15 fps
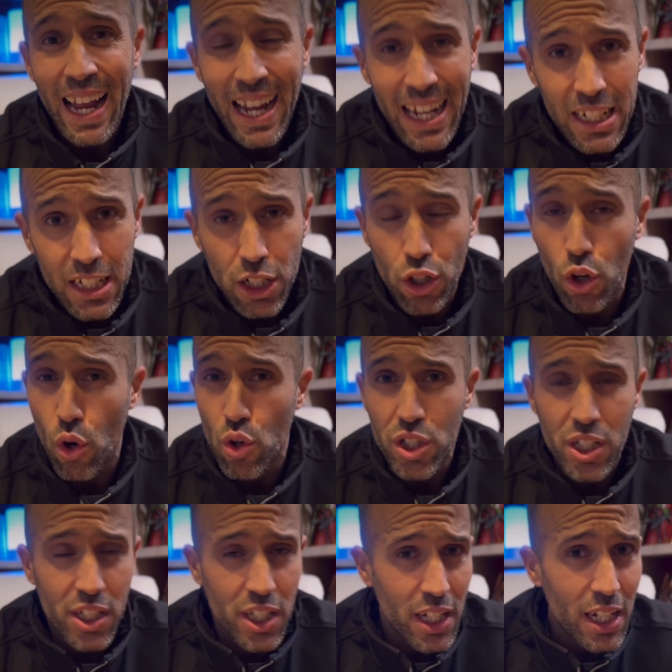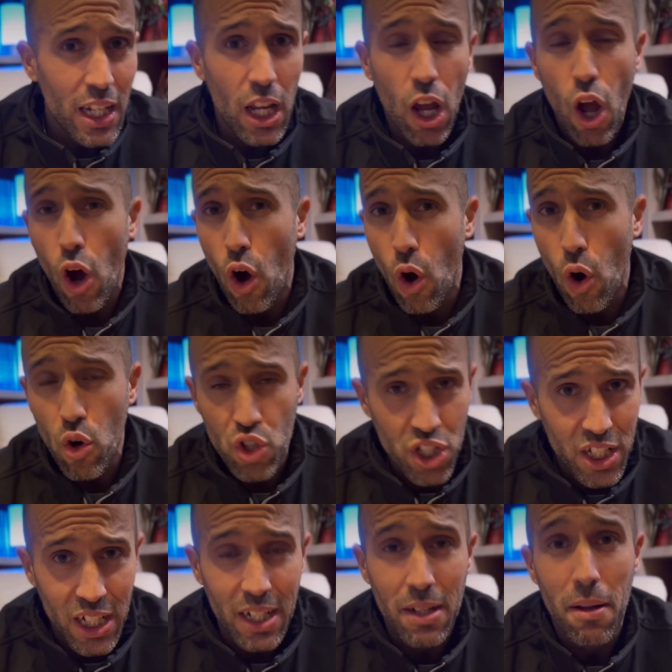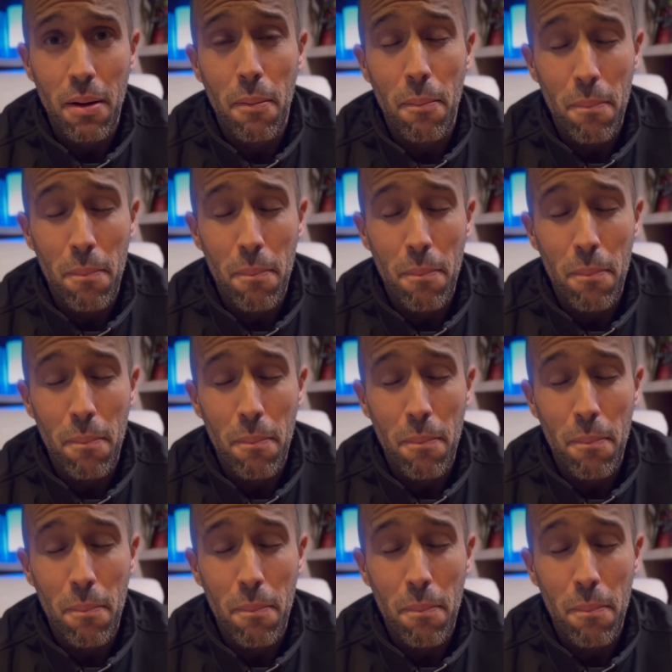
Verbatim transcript: casco, sí o sí.